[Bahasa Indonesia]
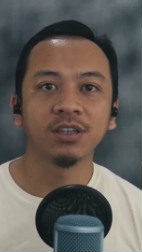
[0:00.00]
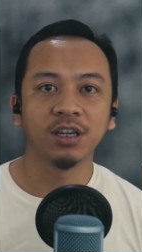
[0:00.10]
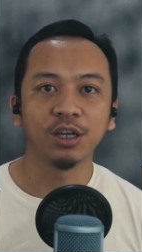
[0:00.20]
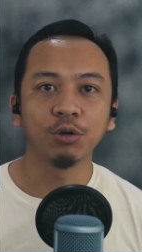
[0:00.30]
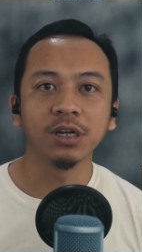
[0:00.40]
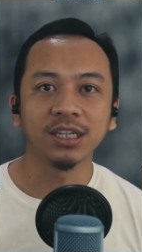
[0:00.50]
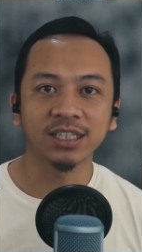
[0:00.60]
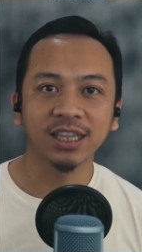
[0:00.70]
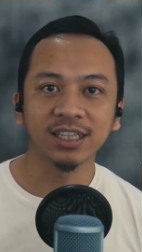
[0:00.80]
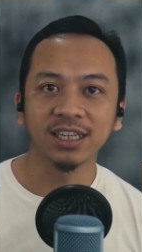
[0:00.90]
uh, Google
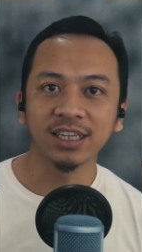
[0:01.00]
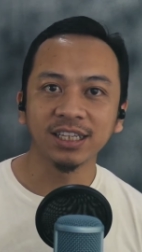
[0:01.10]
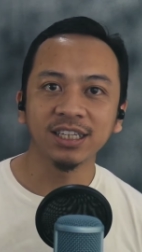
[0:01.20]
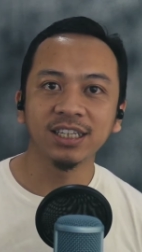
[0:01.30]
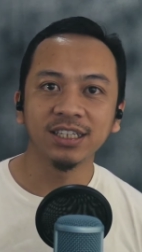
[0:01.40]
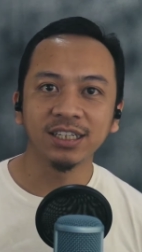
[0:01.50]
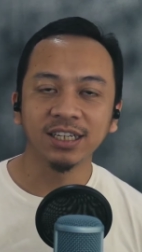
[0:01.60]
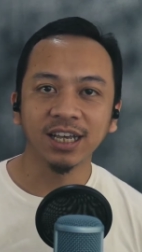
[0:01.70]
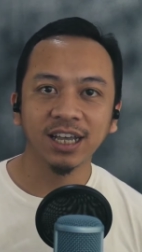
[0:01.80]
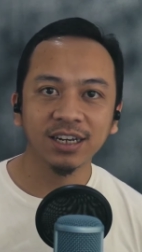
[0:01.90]
Site ini
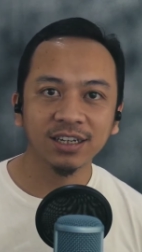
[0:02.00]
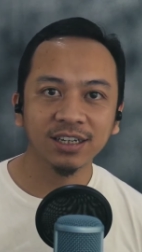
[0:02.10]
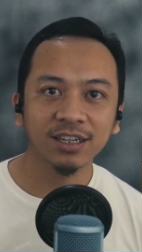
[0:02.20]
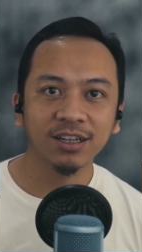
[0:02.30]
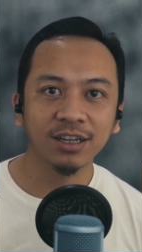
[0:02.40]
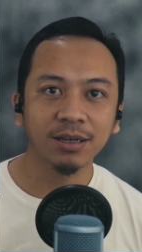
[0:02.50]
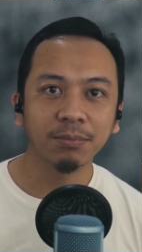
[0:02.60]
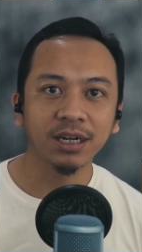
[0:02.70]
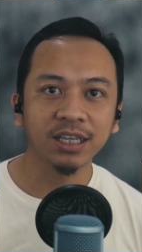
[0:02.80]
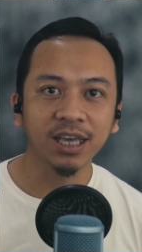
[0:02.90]
dengan uh,
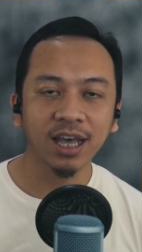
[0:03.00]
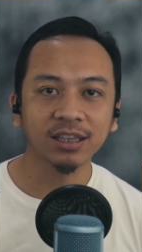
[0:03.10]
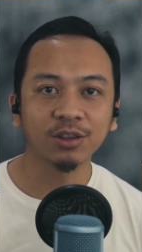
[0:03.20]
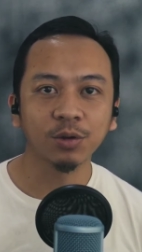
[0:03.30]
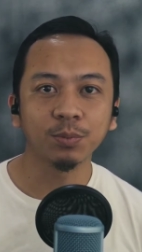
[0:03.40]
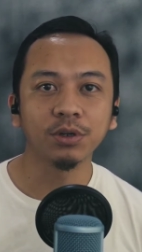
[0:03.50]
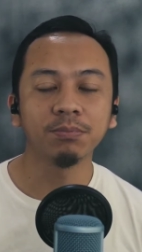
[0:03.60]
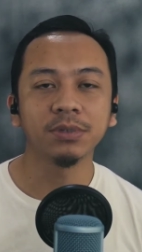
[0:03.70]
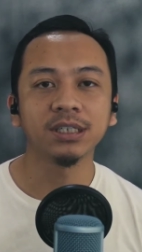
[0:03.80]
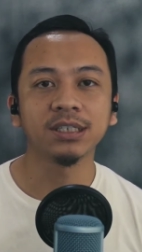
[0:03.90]
melihat ataupun
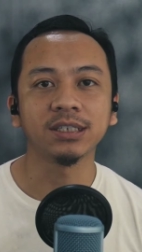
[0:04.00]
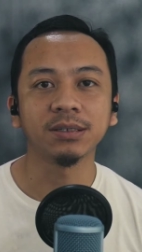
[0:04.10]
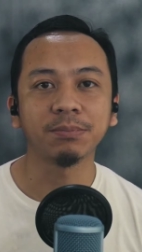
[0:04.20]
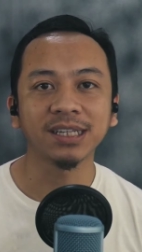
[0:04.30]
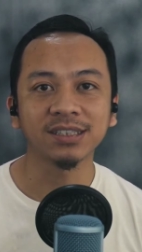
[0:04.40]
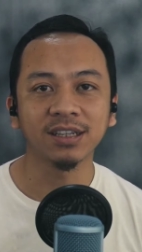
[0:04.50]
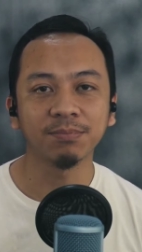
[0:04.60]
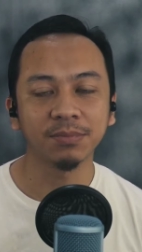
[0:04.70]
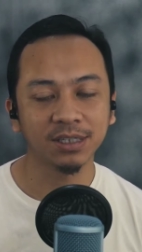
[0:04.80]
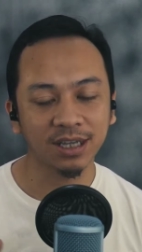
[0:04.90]
memas
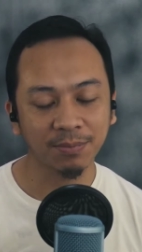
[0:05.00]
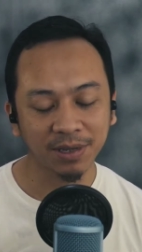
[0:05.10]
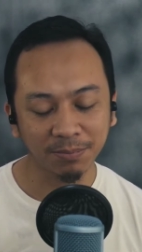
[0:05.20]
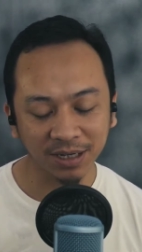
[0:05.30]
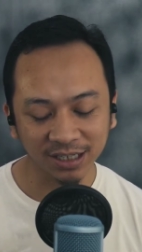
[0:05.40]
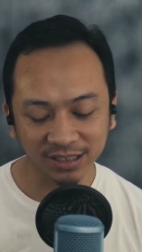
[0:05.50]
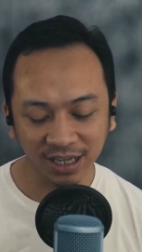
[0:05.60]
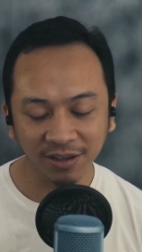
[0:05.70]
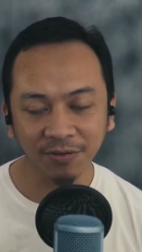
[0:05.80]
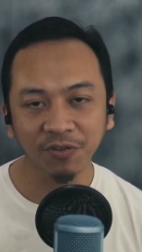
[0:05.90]
me apa,
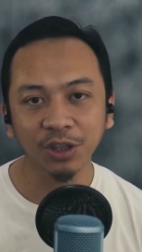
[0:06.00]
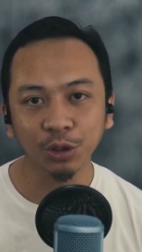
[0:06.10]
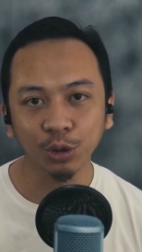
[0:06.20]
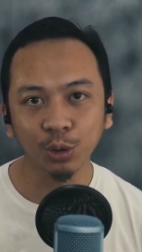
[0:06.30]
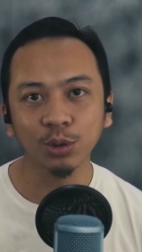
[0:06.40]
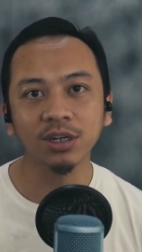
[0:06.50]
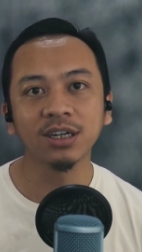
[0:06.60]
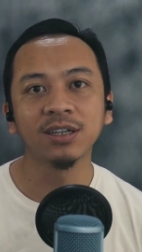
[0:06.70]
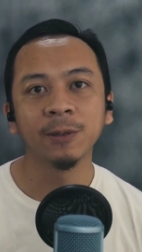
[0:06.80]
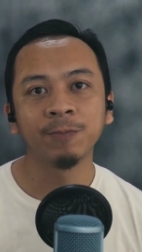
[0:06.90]
mengecek
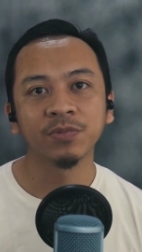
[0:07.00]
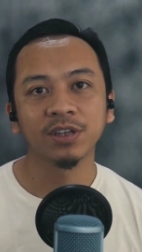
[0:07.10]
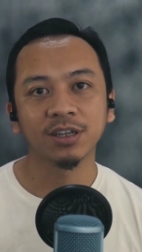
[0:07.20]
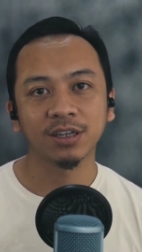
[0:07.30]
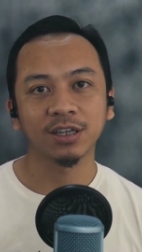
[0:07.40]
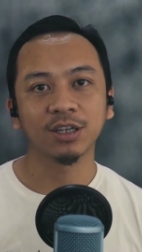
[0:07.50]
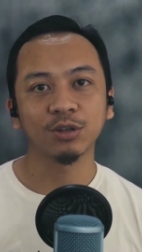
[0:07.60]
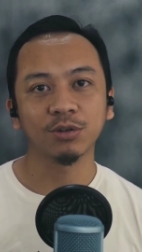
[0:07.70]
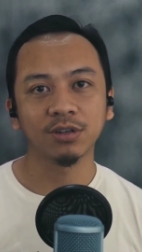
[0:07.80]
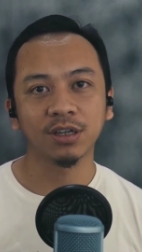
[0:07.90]
fitur uh,
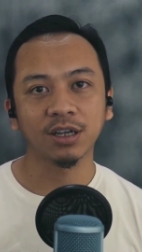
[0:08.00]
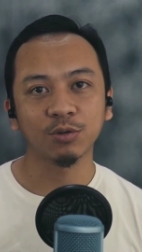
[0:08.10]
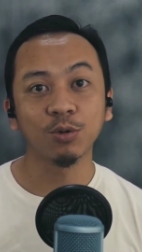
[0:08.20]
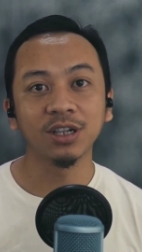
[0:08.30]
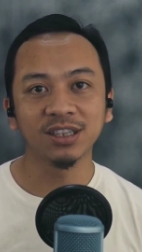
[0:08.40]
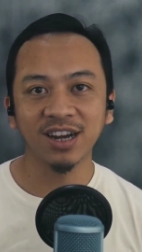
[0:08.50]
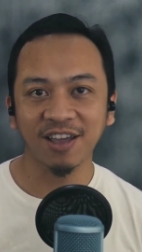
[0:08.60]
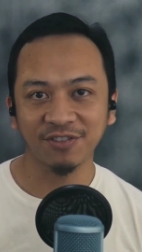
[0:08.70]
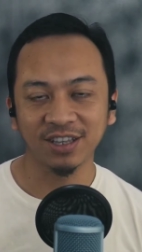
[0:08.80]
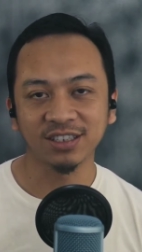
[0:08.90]
uh, Google
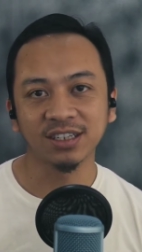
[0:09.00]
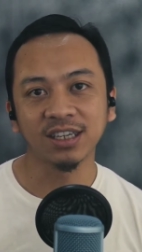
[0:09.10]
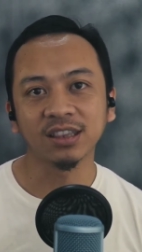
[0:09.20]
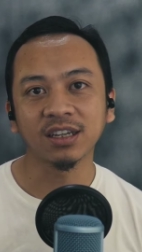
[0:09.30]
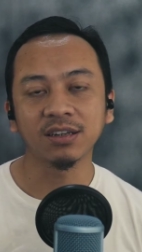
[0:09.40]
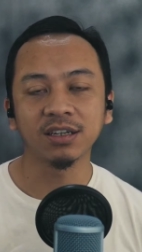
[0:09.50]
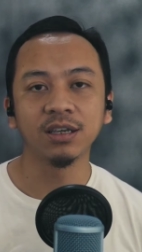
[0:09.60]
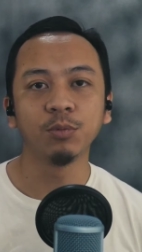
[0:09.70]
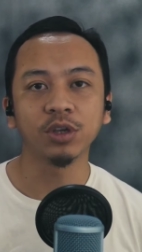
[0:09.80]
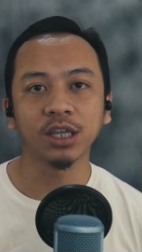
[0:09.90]
Drive ya. Jadi kita
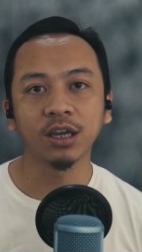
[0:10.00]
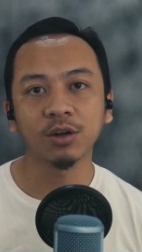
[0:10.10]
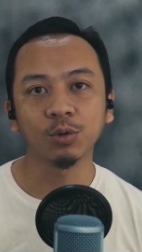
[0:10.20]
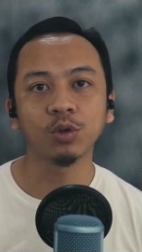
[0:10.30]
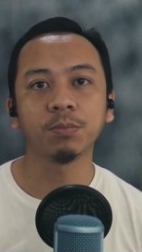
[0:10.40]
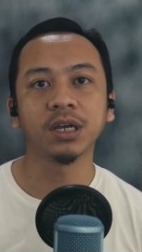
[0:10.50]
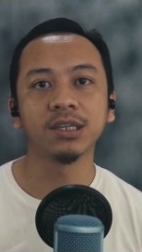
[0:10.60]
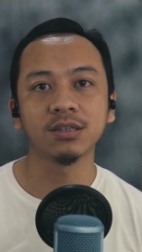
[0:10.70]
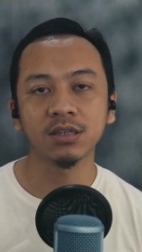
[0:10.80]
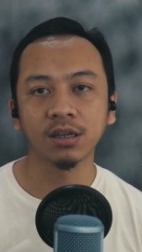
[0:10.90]
dimungkinkan untuk
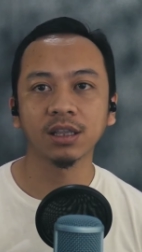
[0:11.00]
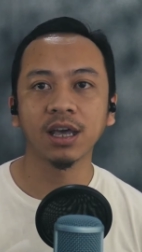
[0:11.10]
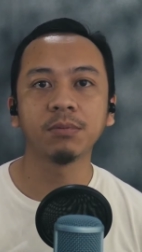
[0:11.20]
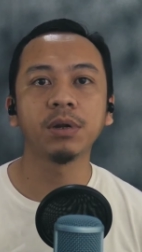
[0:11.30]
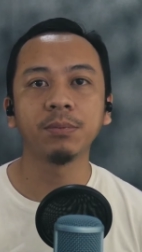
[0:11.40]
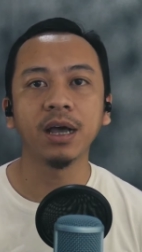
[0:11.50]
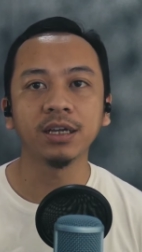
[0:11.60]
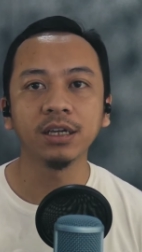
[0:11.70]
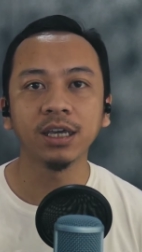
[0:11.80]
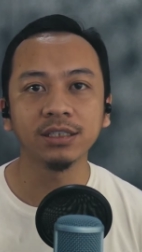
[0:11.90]
menginsertkan
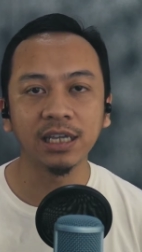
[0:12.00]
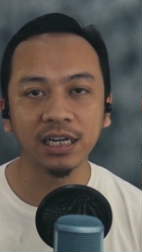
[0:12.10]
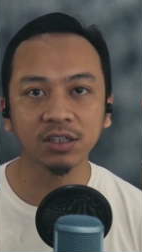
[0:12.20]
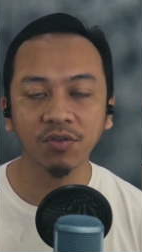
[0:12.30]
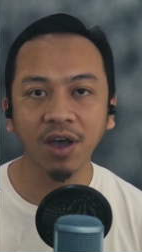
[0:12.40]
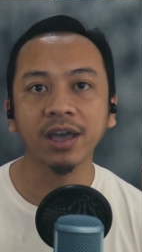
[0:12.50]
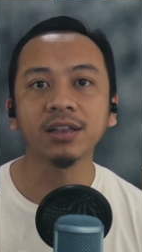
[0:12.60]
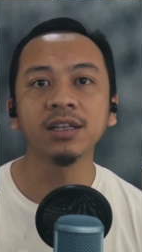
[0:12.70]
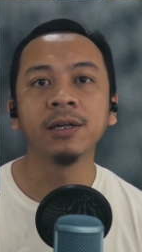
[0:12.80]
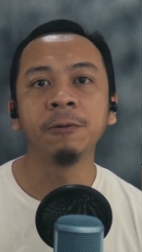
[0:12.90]
berbagai jenis file